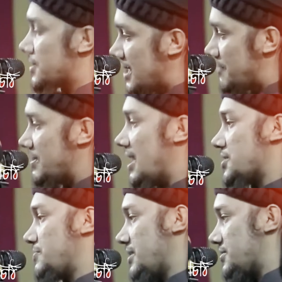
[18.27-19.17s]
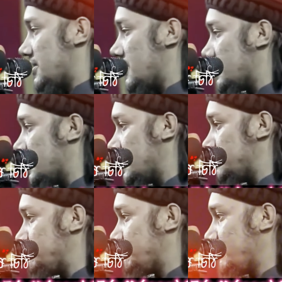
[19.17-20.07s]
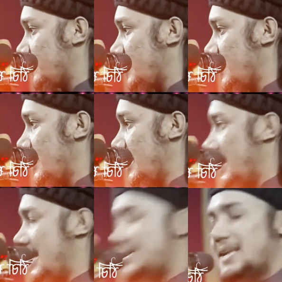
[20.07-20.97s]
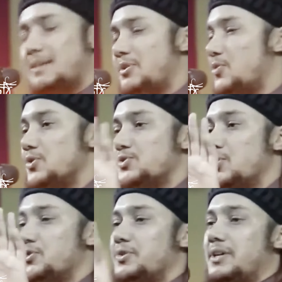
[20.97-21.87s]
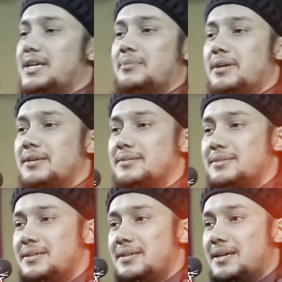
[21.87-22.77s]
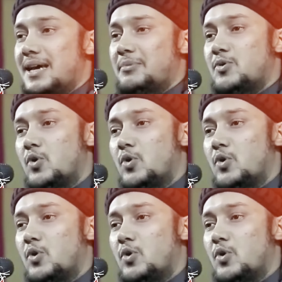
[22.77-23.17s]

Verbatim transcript: হাসি আপনি হাসবেন ইনশাল্লাহ এছাড়া আমি কোনো সলিউশন দেখি না ভাই আমি